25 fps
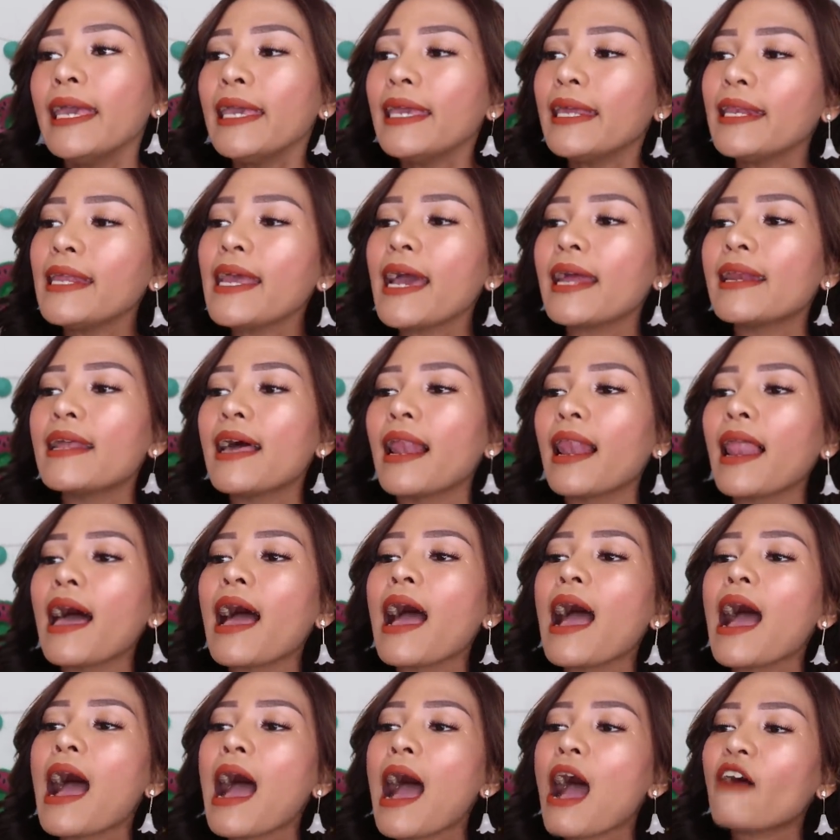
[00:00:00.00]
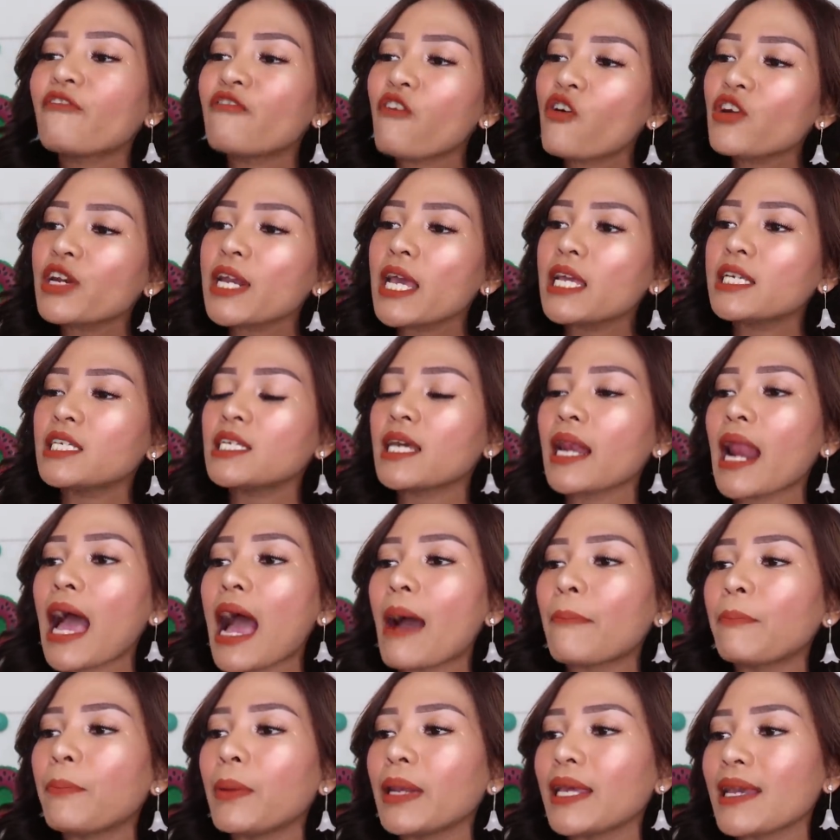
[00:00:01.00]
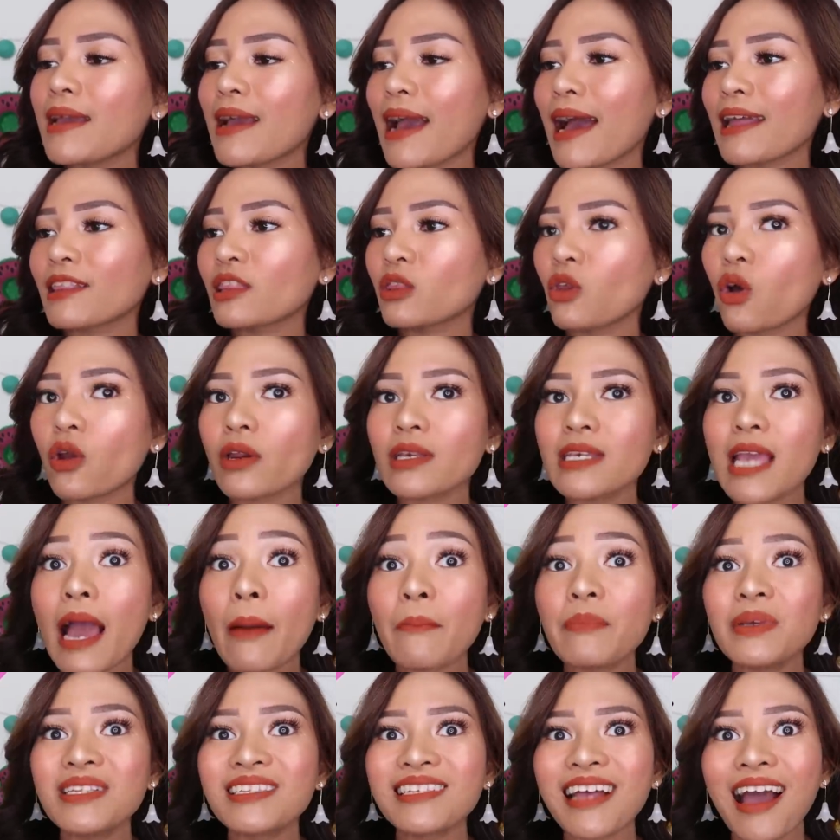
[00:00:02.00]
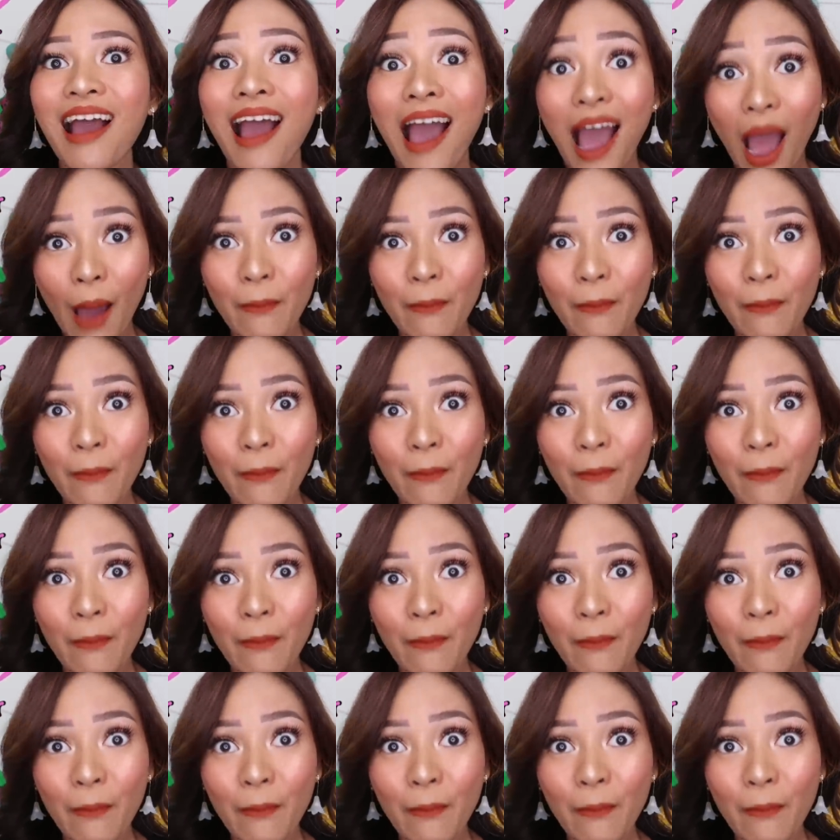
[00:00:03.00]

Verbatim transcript: Ini adalah foundation aplikator yang bisa